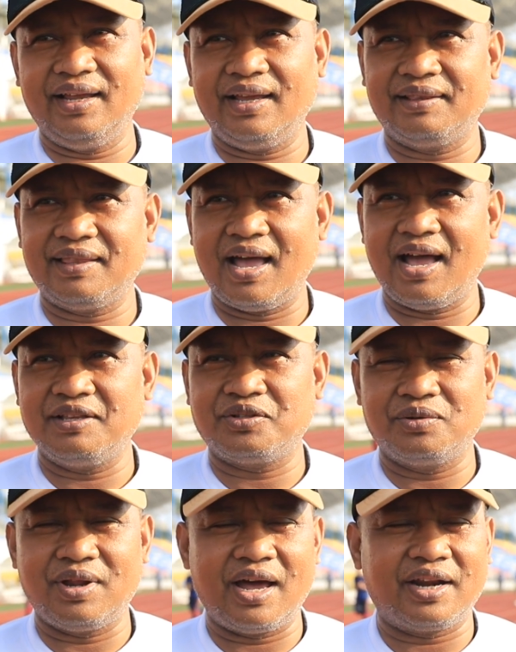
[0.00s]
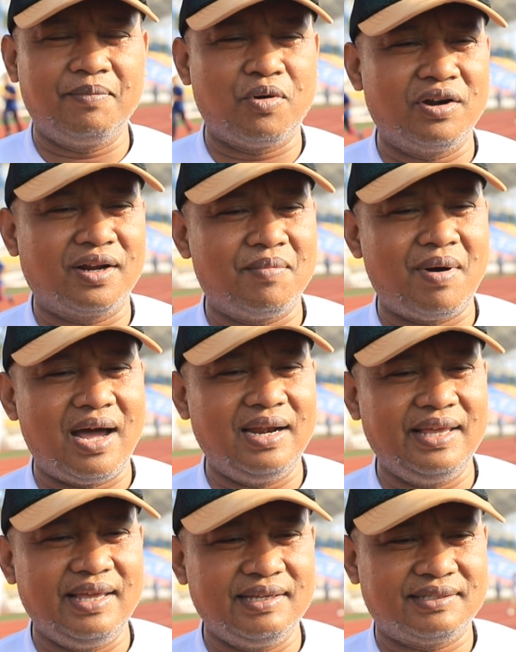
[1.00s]
ini kita sudah ribon
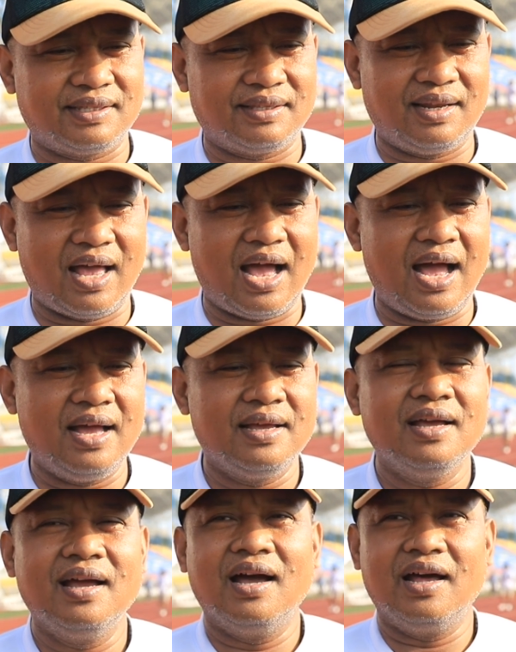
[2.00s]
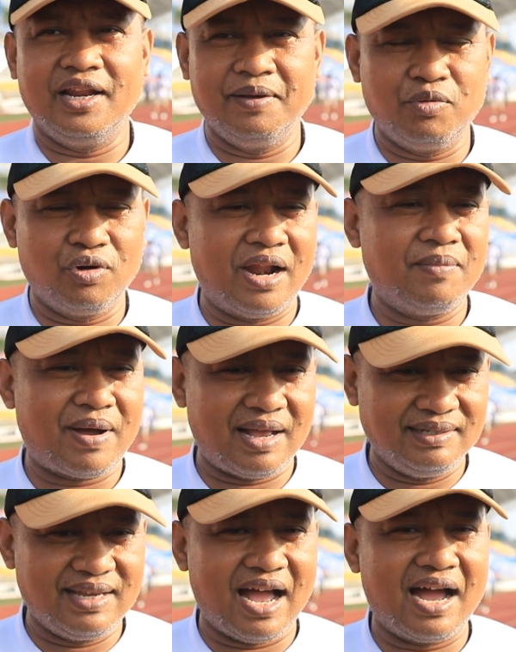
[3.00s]
kembali setelah liburan
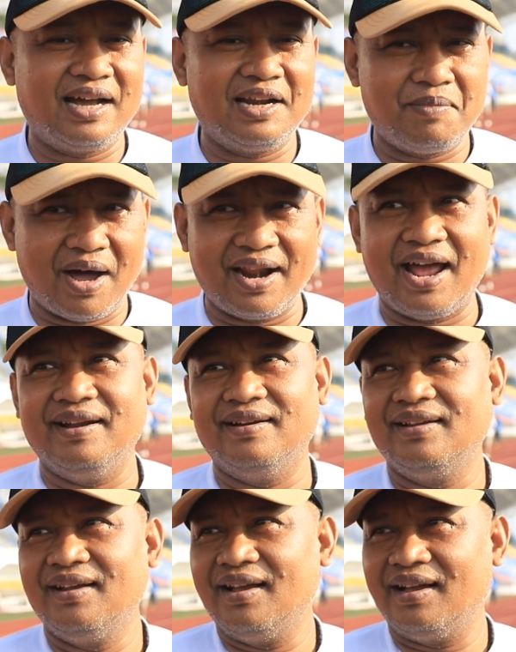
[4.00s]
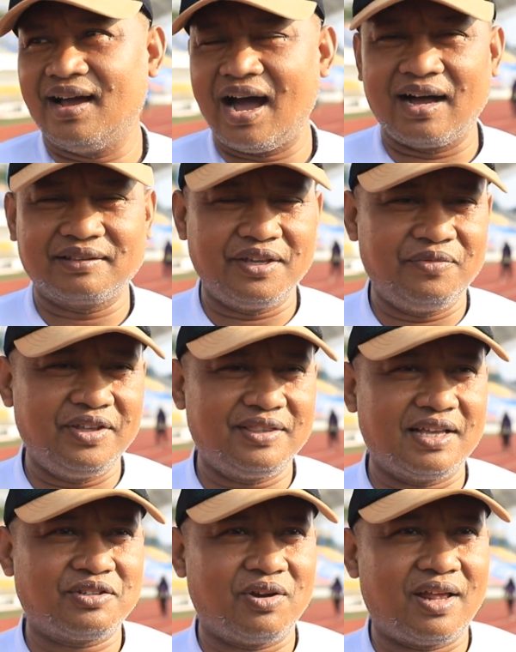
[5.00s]
panjang lebaran.
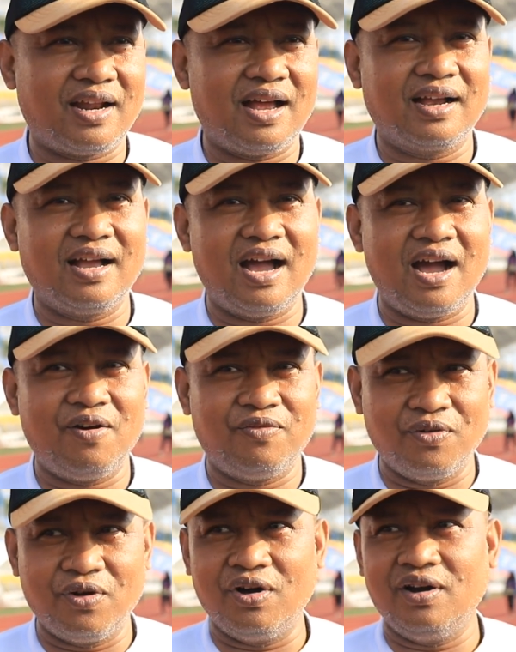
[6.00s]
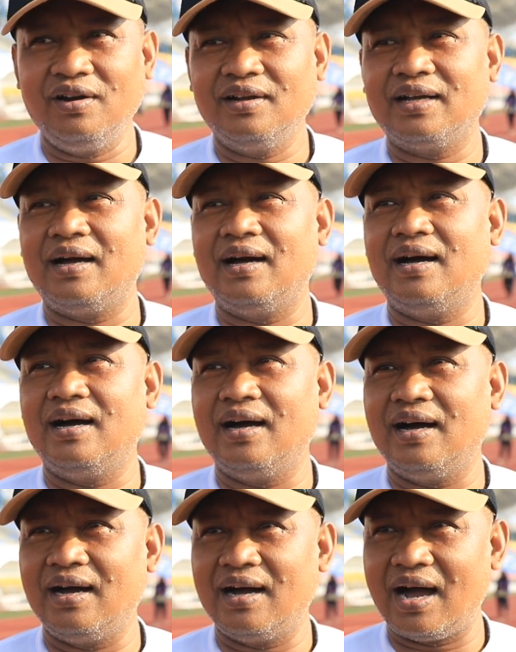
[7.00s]
Aktivitas olahraga full,
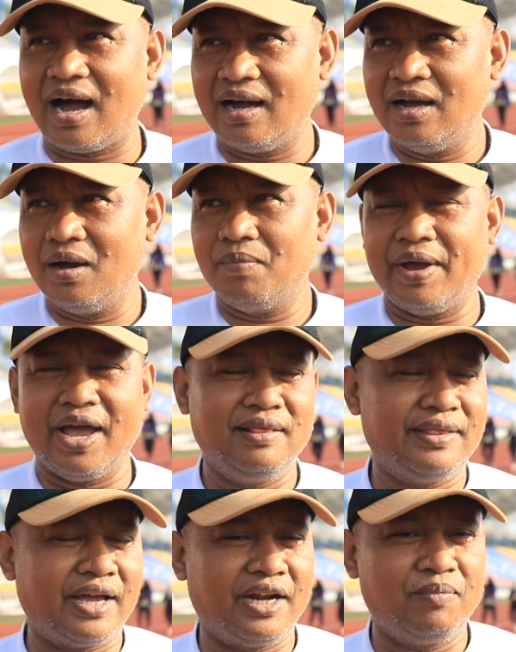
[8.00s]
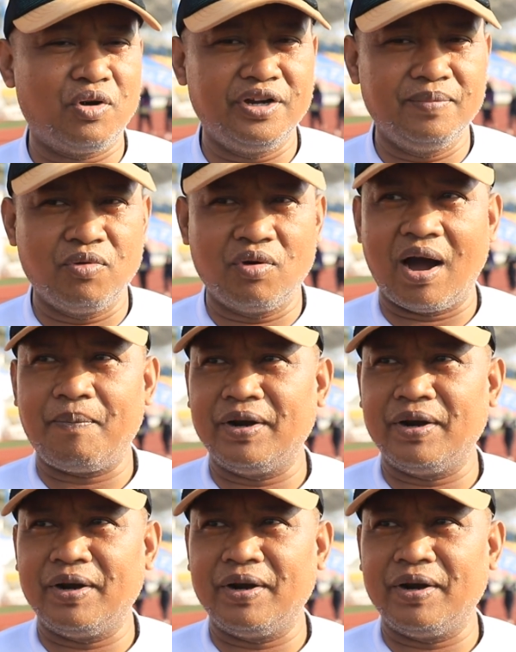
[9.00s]
eh, Benteng Ribon dibuka